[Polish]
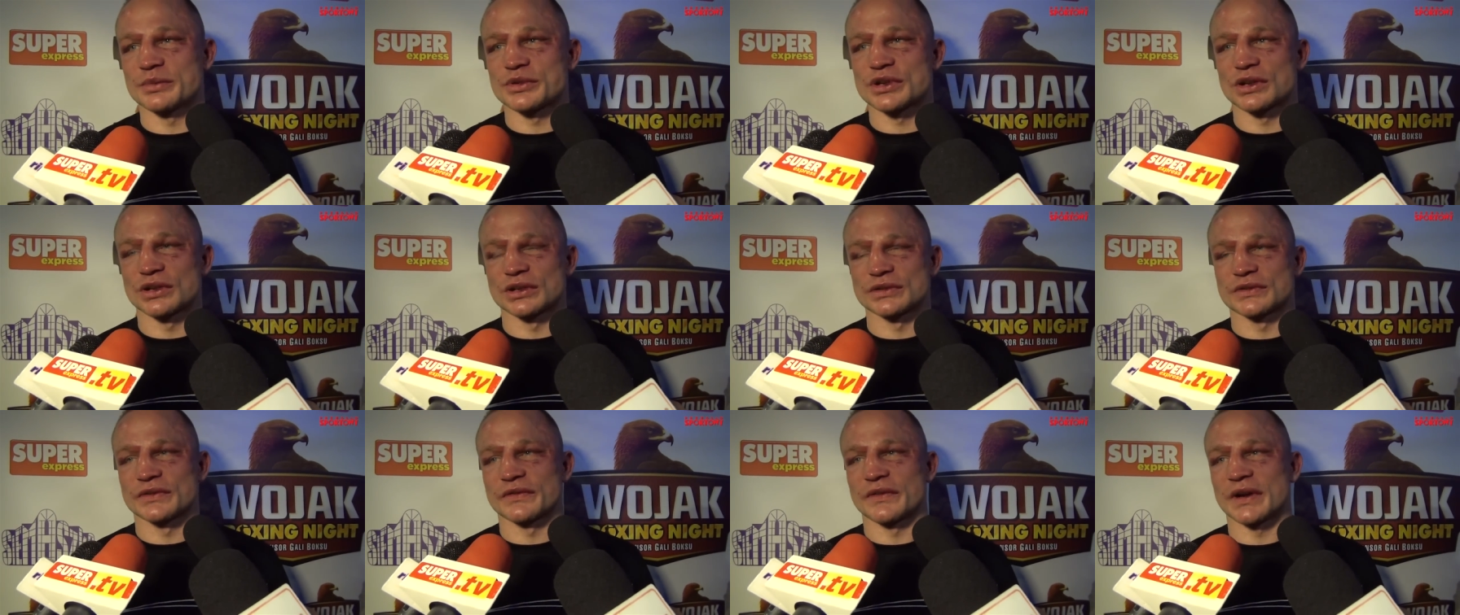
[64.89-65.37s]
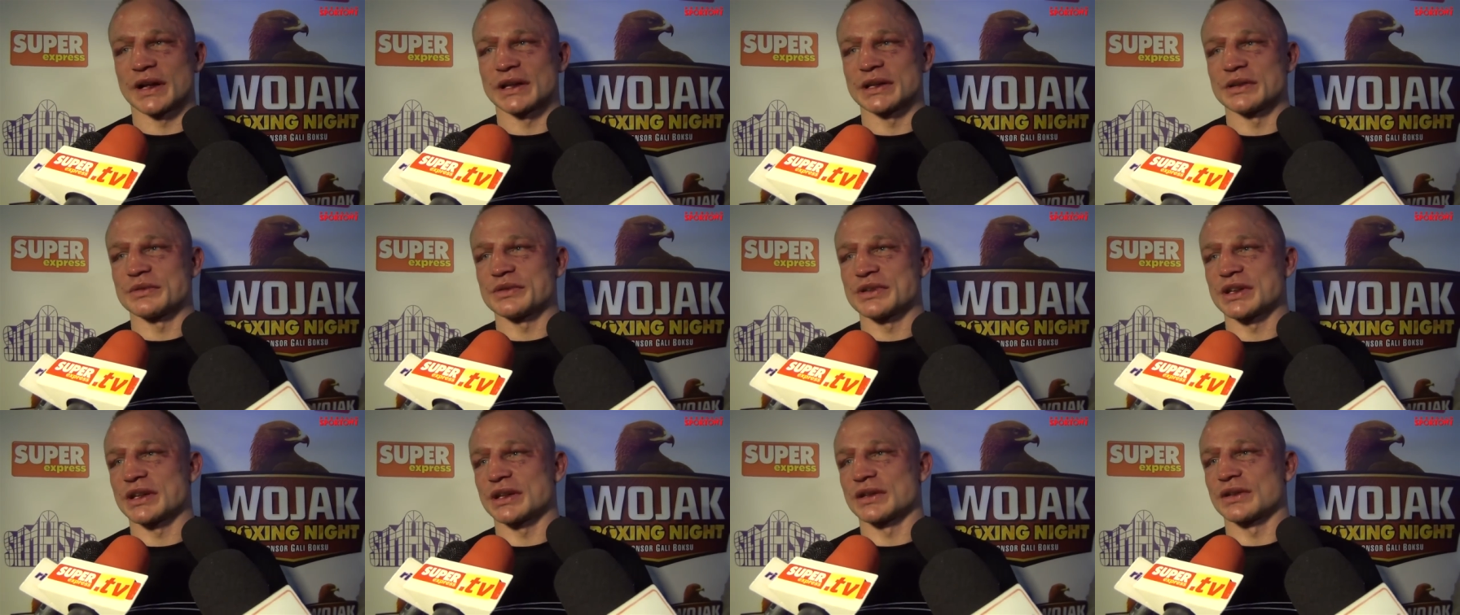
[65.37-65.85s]

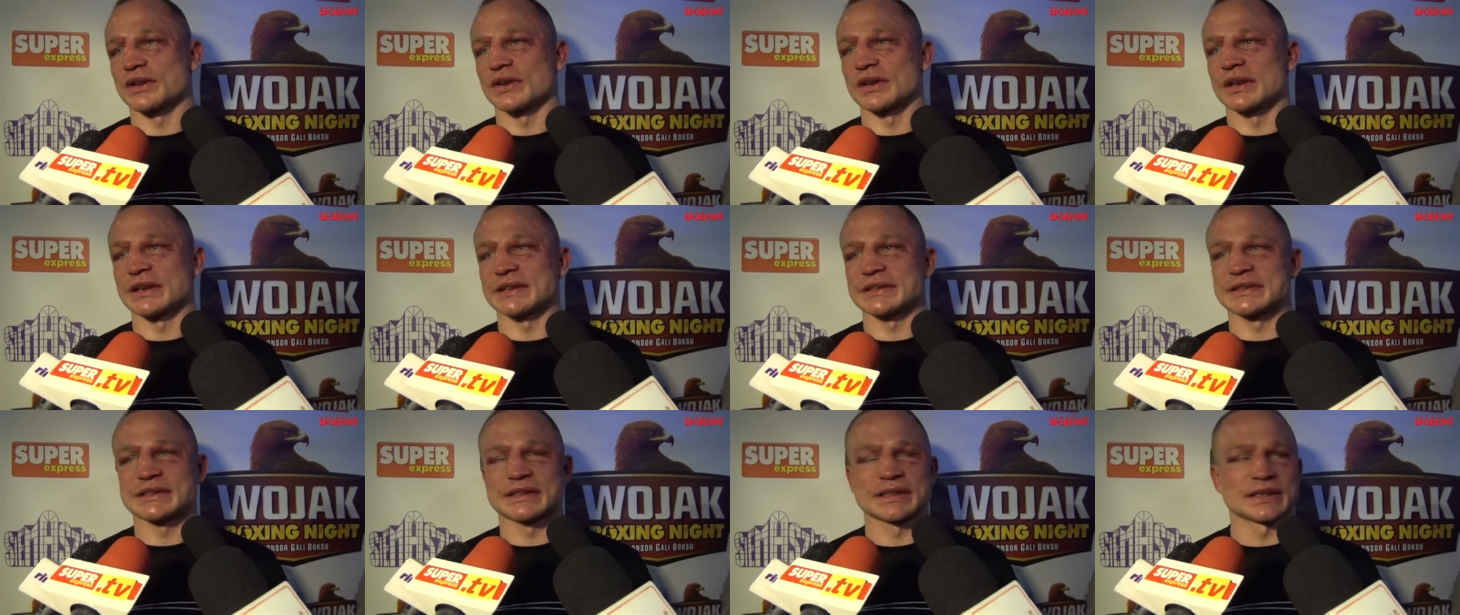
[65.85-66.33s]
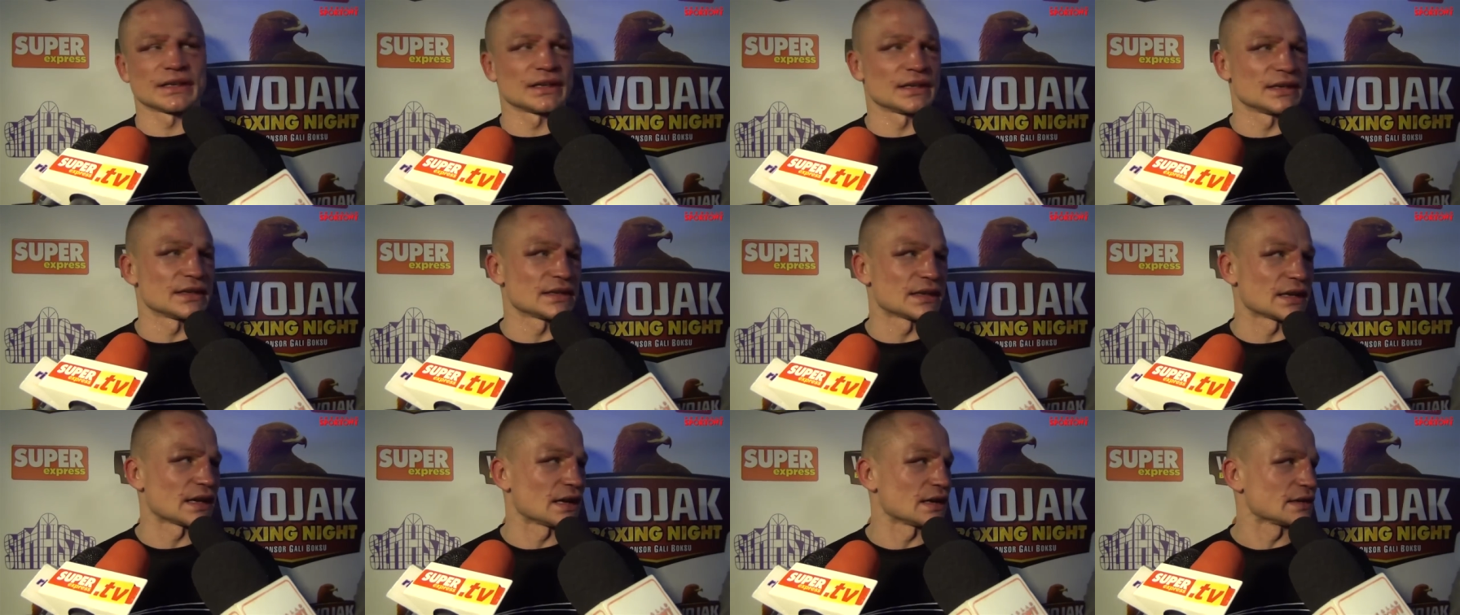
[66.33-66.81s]
przygotowaniem się to jest
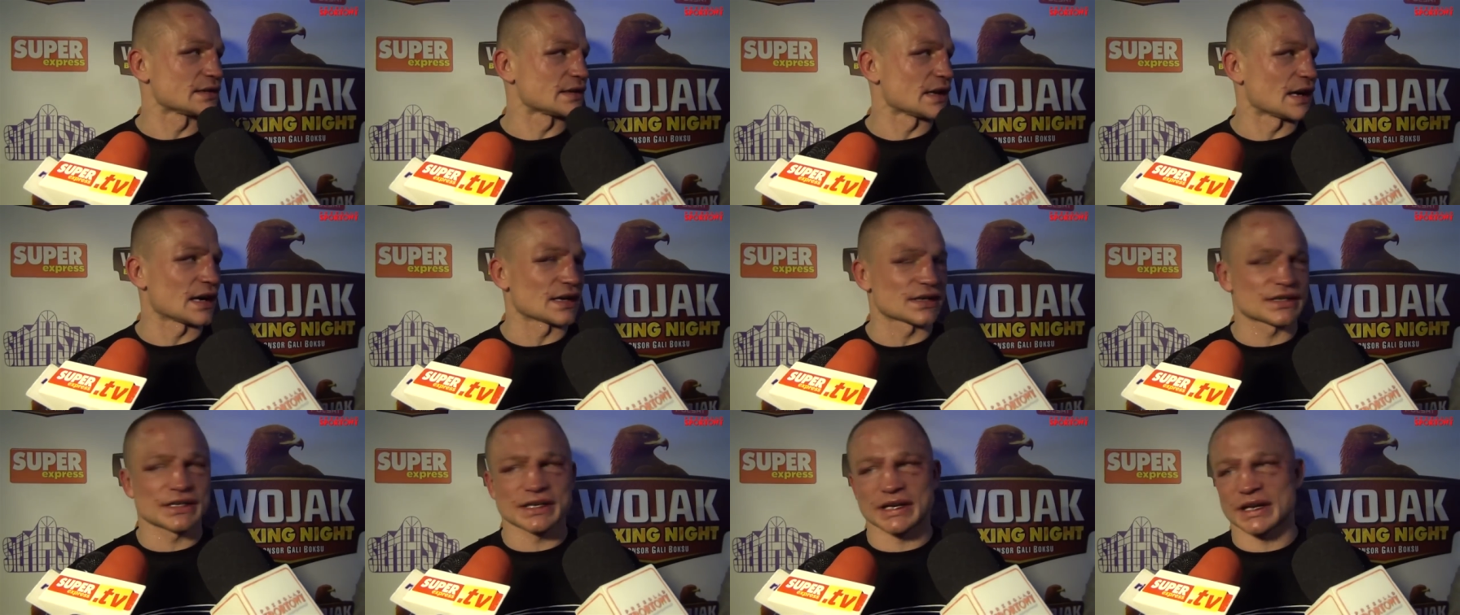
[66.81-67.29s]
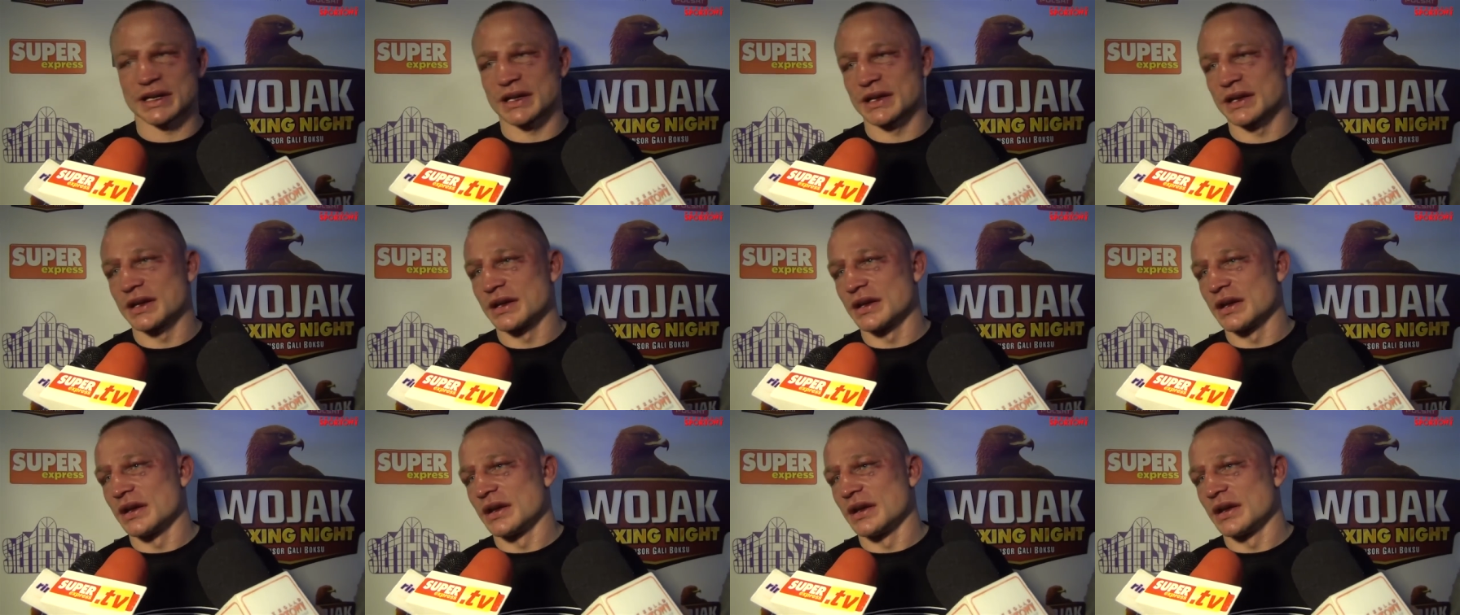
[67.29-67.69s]
tak, ta, że